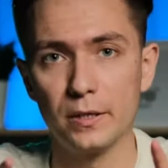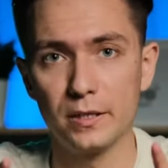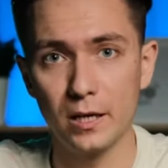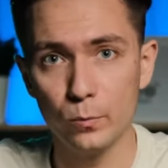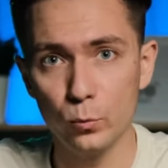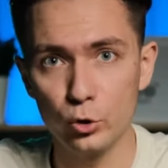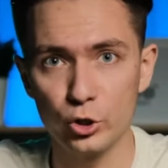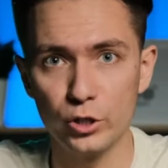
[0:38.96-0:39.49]

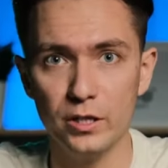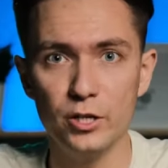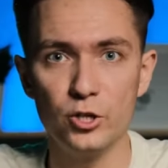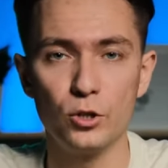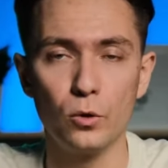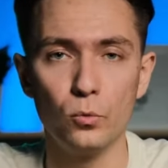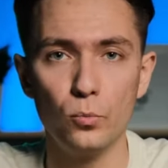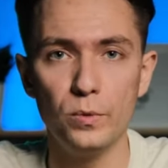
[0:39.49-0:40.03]
Потому что
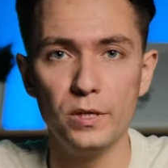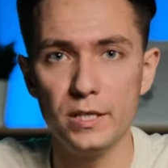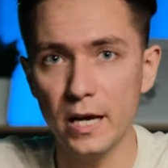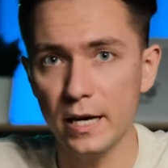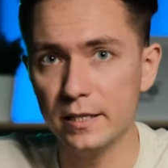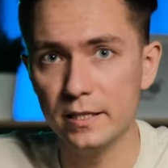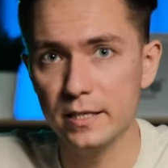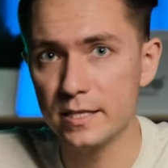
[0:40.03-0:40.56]
лично у
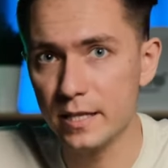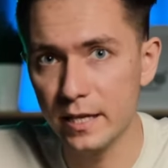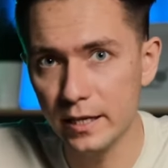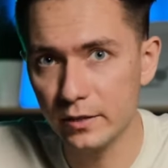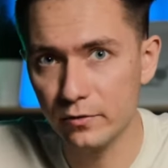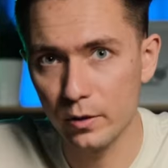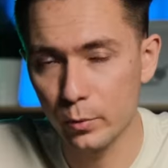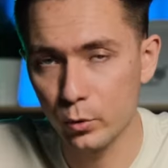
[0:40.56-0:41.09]
меня не
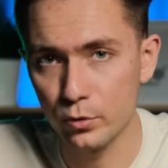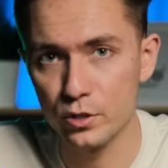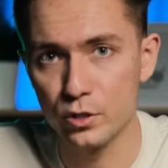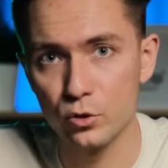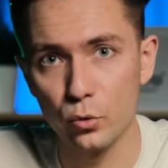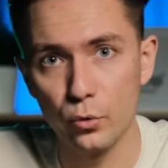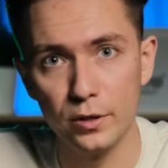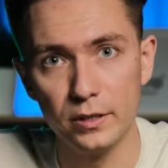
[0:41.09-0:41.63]
стоит вопрос,
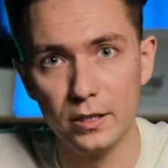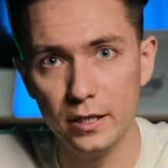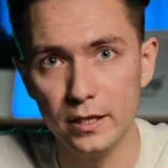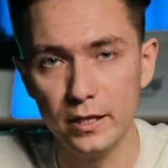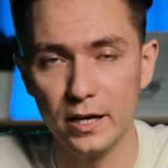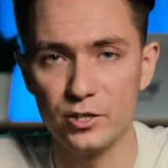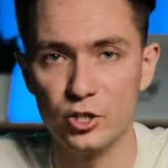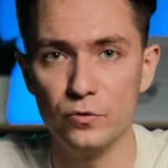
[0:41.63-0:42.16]
стоит
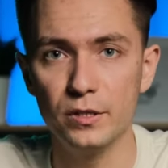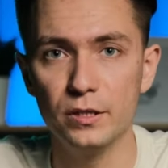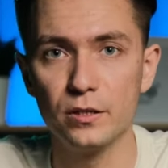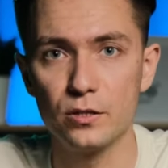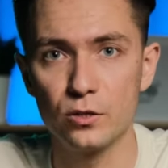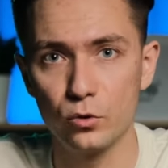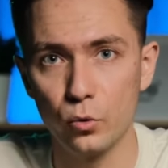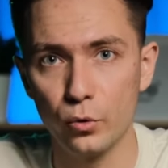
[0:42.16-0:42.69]
ли. Очевидно,
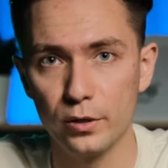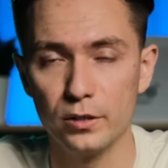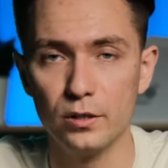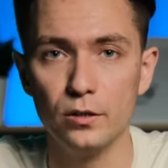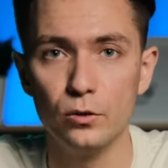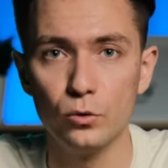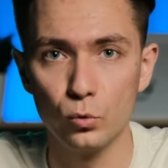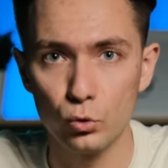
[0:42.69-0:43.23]
стоит
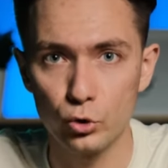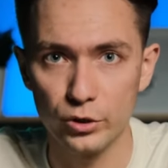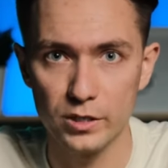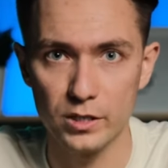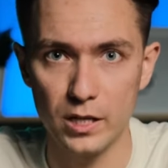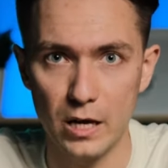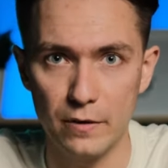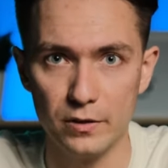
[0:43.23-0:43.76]
и нужно
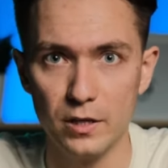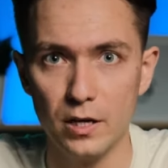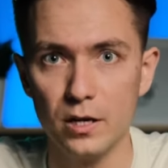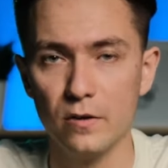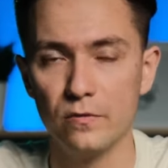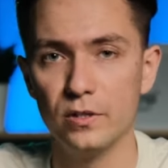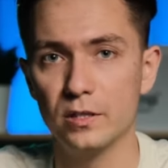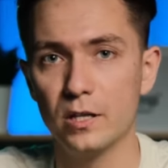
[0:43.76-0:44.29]
ставить.
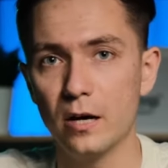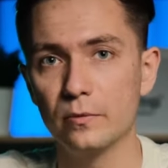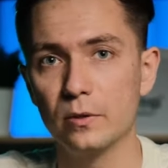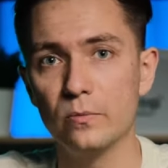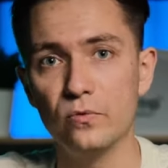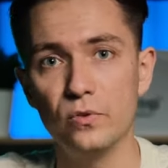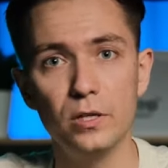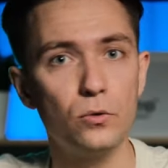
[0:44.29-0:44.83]
В
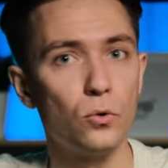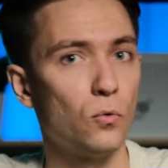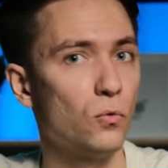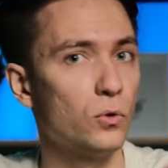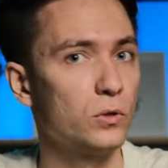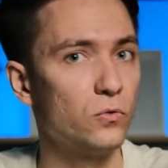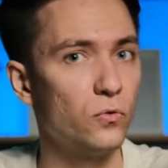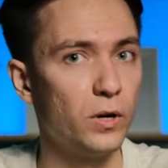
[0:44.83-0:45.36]
недавнем видео
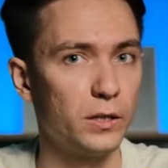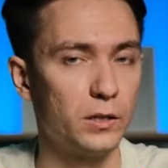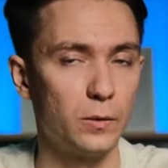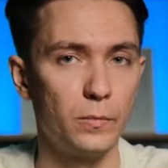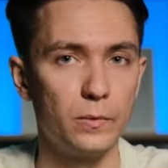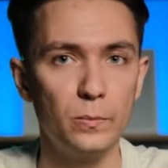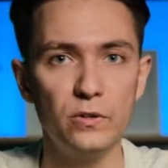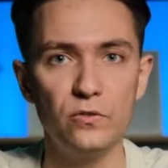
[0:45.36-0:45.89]
вот в
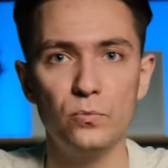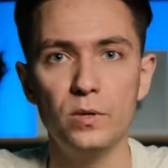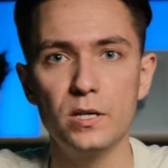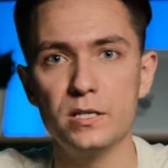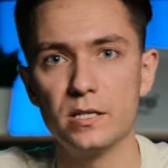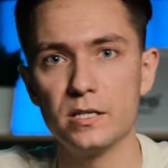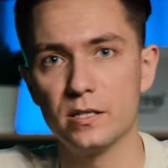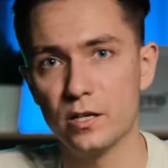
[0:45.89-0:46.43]
этом мы
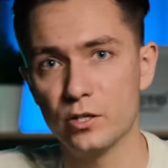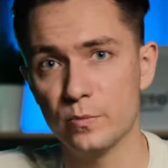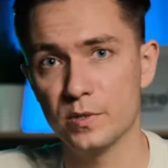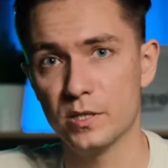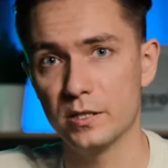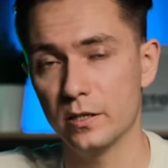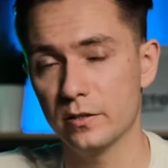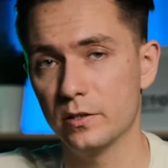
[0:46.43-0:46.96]
вместе с нашим
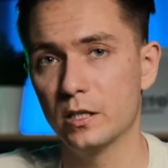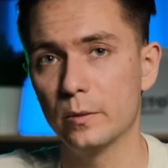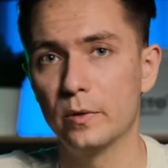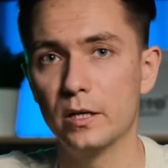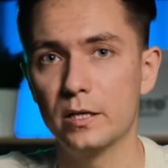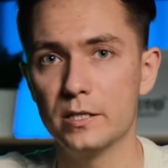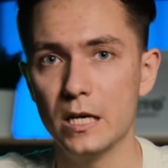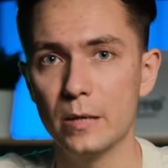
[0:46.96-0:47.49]
сантехником
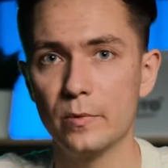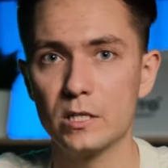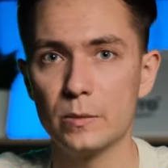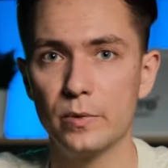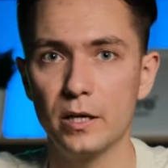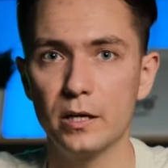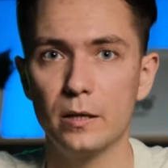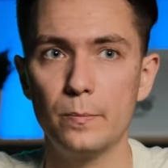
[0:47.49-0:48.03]
Алексеем
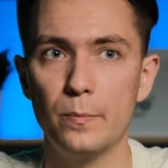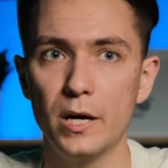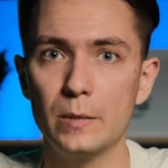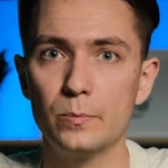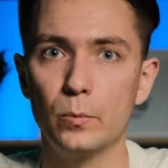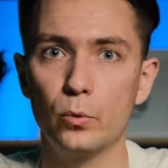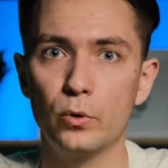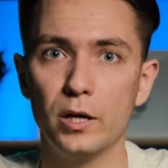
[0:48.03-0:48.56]
разбирали
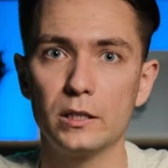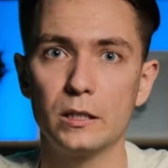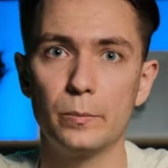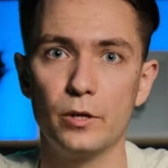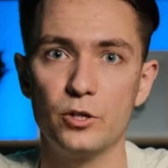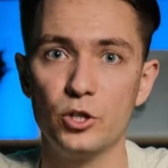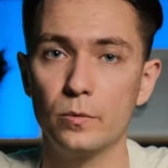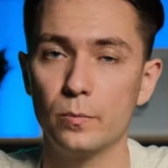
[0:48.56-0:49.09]
5 популярных
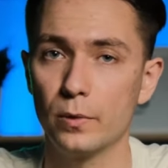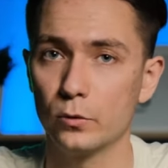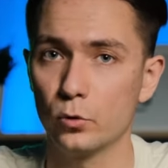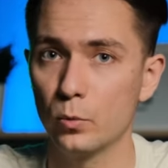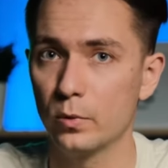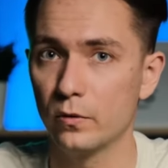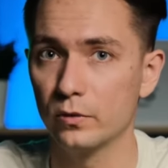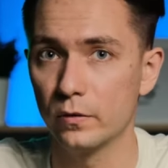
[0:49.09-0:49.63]
причин
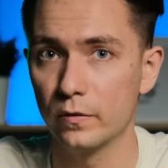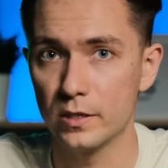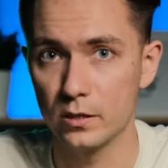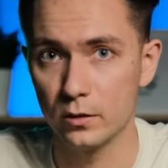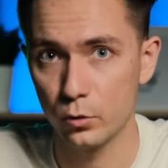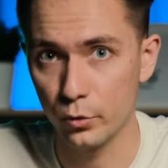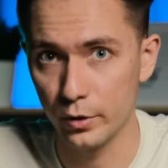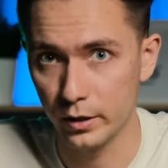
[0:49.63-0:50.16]
потопа в
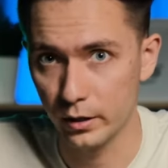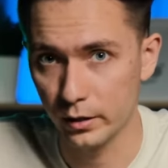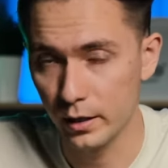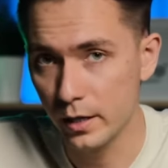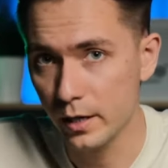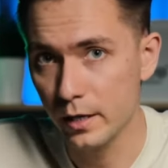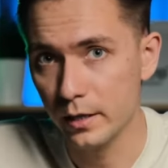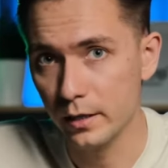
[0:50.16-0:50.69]
новостройках.
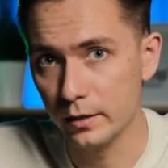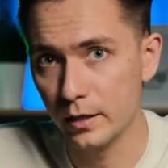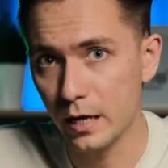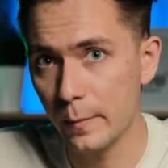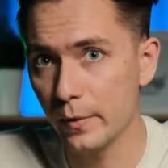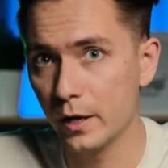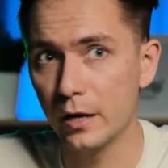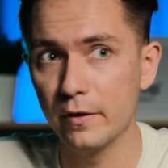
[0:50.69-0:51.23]
И
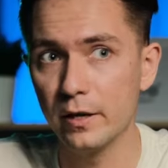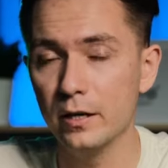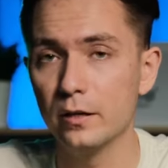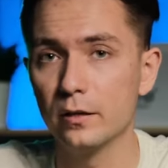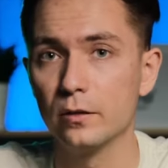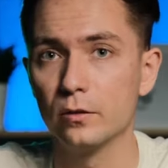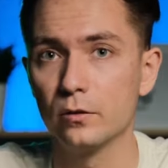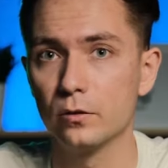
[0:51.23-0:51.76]
там мы
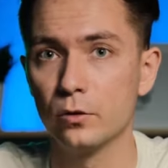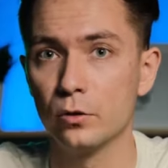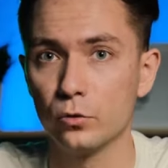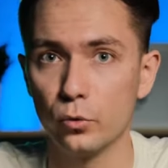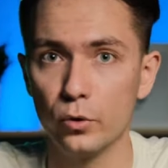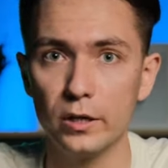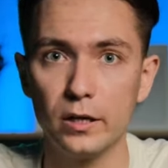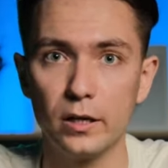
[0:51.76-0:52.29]
говорили
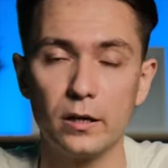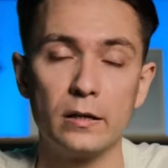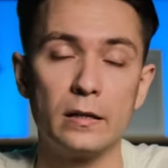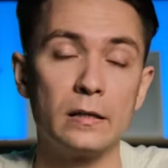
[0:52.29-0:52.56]
только